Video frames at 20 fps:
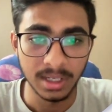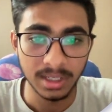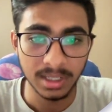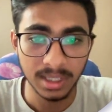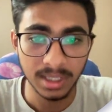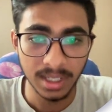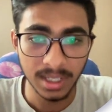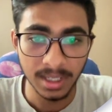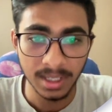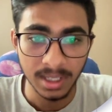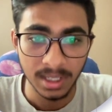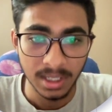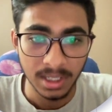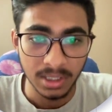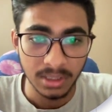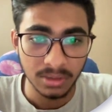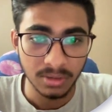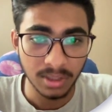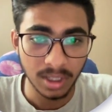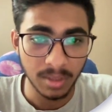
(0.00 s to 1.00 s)
ठीक है
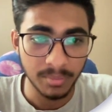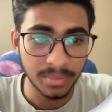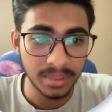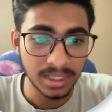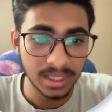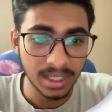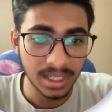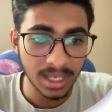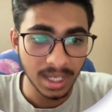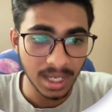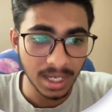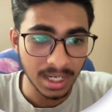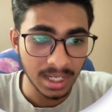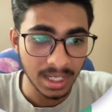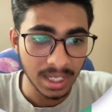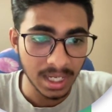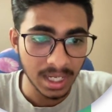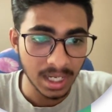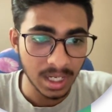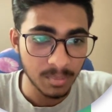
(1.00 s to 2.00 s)
तो अभी ये आ
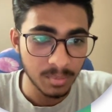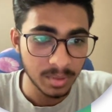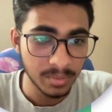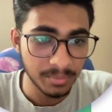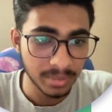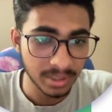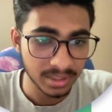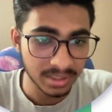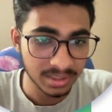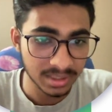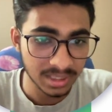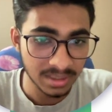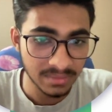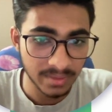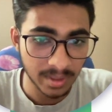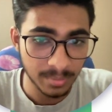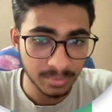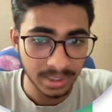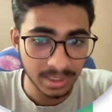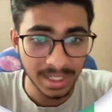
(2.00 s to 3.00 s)
गया अभी पर्सनल
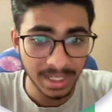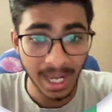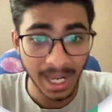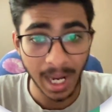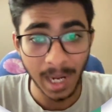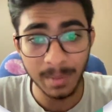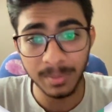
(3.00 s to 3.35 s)
वेबसाइट